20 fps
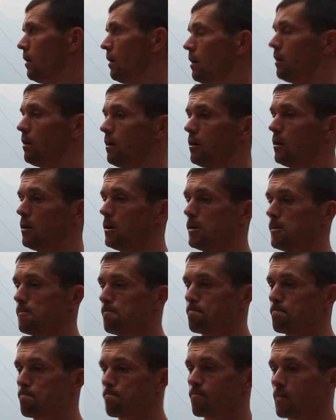
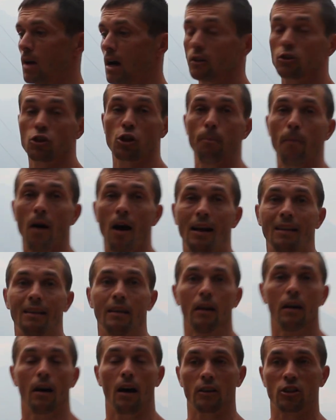Эм,
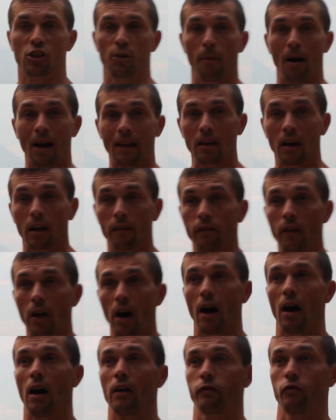отжимания. Отжимания
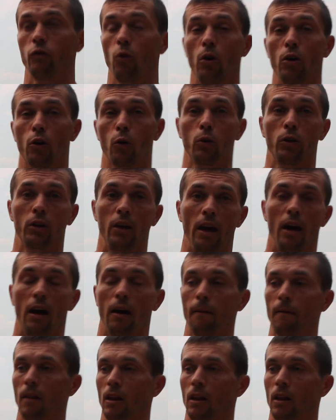на одной руке.